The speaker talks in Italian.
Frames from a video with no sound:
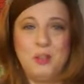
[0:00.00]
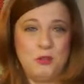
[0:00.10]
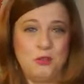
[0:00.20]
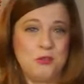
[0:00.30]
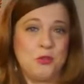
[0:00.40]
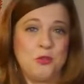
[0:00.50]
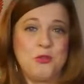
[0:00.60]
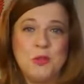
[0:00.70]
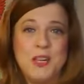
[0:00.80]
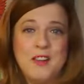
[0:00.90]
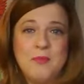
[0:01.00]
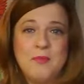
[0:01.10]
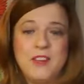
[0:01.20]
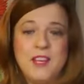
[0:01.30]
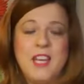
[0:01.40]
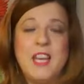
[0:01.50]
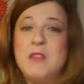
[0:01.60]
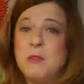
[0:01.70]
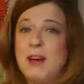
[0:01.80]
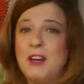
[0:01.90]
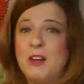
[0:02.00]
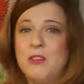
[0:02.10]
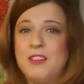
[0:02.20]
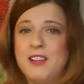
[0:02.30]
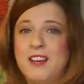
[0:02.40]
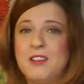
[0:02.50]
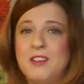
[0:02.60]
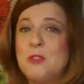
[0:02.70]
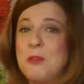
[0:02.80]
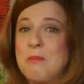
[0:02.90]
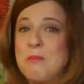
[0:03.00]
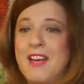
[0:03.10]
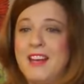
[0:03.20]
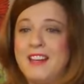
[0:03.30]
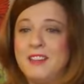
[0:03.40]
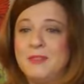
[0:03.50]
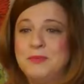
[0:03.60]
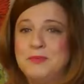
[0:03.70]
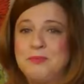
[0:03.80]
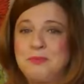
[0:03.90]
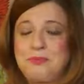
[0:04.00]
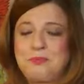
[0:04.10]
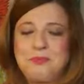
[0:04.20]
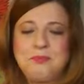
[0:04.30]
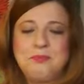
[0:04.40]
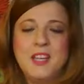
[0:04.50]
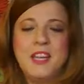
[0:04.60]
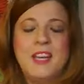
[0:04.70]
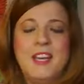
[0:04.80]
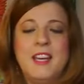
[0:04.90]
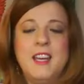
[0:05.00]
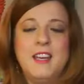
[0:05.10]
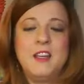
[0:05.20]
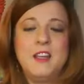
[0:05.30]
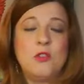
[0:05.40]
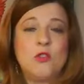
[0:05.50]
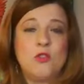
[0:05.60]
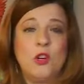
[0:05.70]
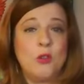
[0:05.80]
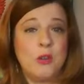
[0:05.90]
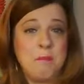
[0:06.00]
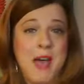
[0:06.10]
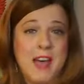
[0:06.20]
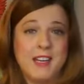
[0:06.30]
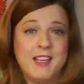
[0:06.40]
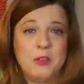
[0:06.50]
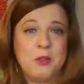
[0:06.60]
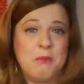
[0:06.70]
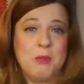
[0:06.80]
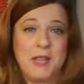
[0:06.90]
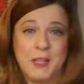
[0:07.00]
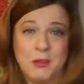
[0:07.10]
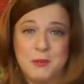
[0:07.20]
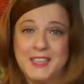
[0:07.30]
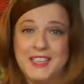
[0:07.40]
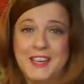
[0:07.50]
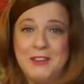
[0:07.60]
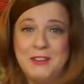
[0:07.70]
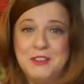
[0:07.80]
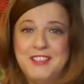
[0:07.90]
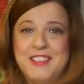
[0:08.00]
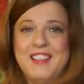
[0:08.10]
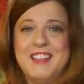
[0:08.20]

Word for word: Io sono Giulia e vi parlo da Norimberga. Eh, io sono a Norimberga con il mio marito Matteo